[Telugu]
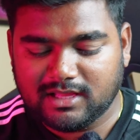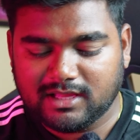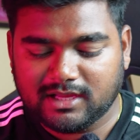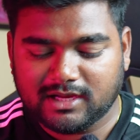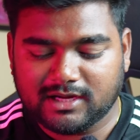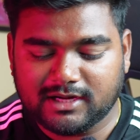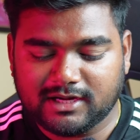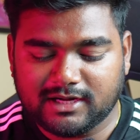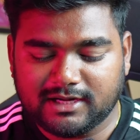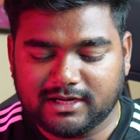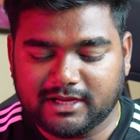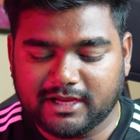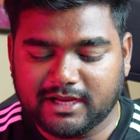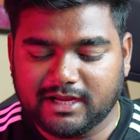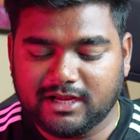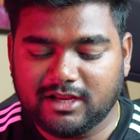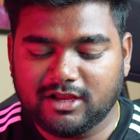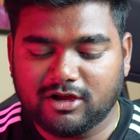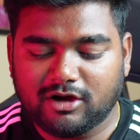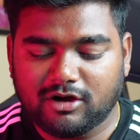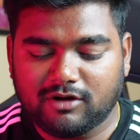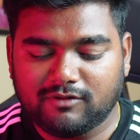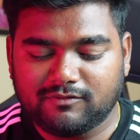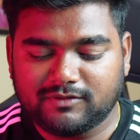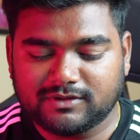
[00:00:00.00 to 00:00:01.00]
ఇక్కడ డైలీ
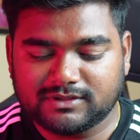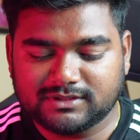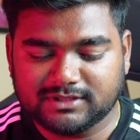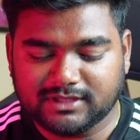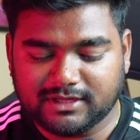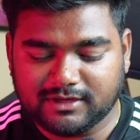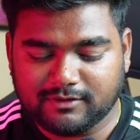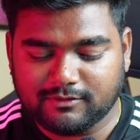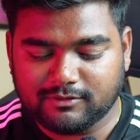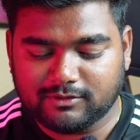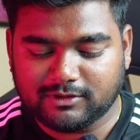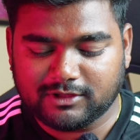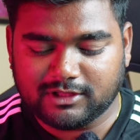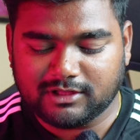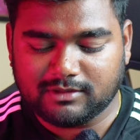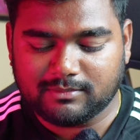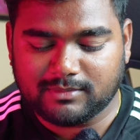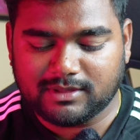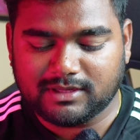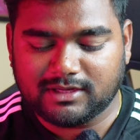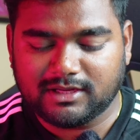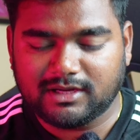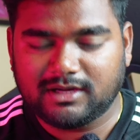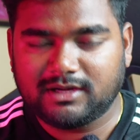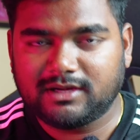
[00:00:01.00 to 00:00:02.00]
ఆఫర్స్ అనేవి ఉంటుంది
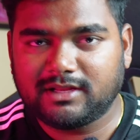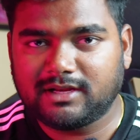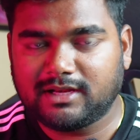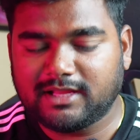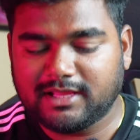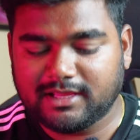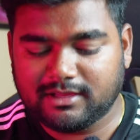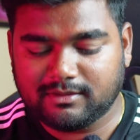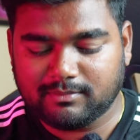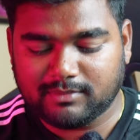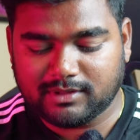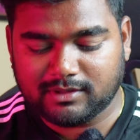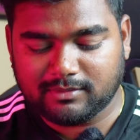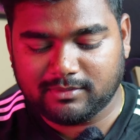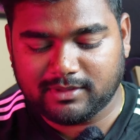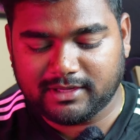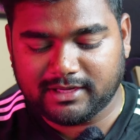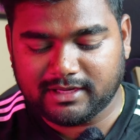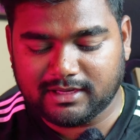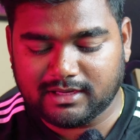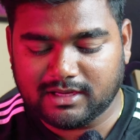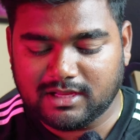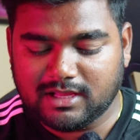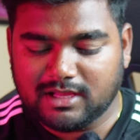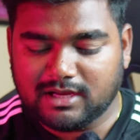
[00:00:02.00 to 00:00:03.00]
అనమాట అంటే లైక్ మనం ఇక్కడ